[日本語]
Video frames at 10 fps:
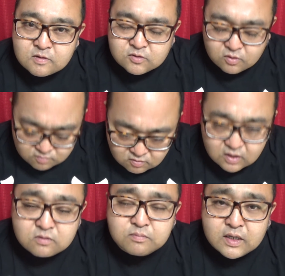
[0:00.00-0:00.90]
それ
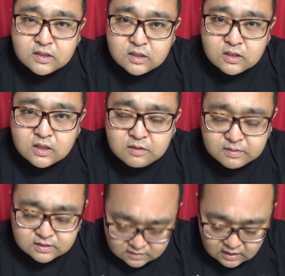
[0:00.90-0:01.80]
も売店にあり
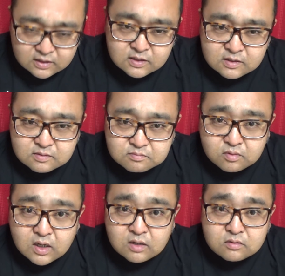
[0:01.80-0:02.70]
ますんで、
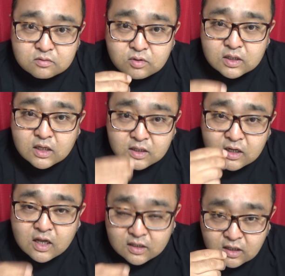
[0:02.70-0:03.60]
僕動画で
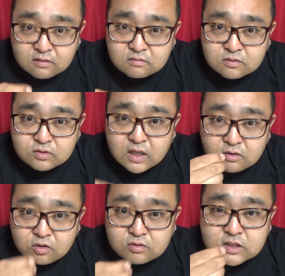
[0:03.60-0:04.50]
何回かね撮った
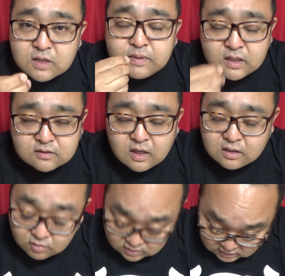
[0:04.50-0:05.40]
餃子せんべいですよ。あ
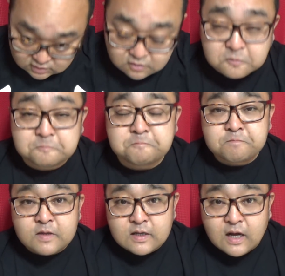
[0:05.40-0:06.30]
れも美味しいですよ。
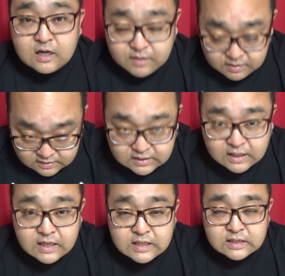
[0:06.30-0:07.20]
あれもありますか
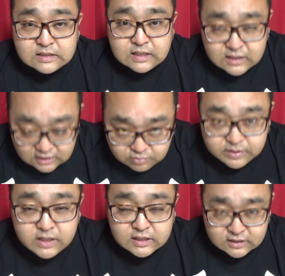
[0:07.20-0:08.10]
ら、ぜひ遊
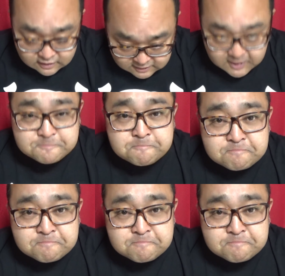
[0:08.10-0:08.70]
びにいらしてください。